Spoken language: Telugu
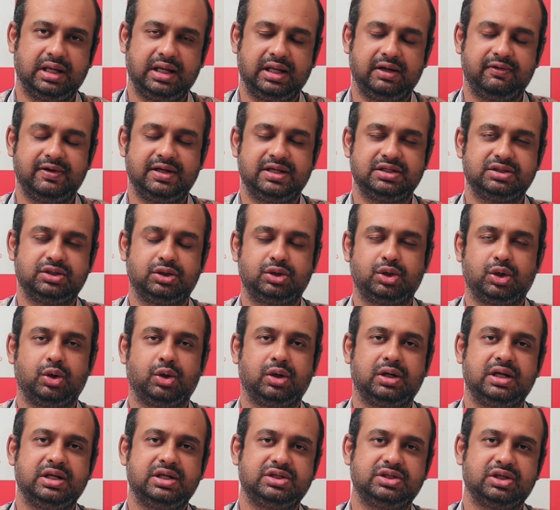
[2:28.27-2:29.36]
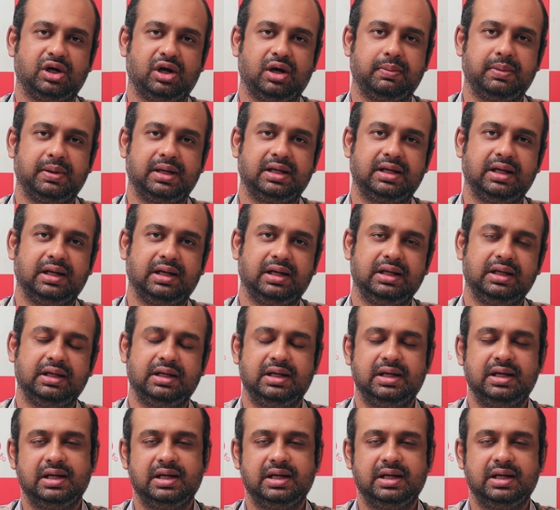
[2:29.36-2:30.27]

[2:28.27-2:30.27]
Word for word: ఎయిర్వేస్ త్రోట్ నుంచి లోపలికి వెళ్ళి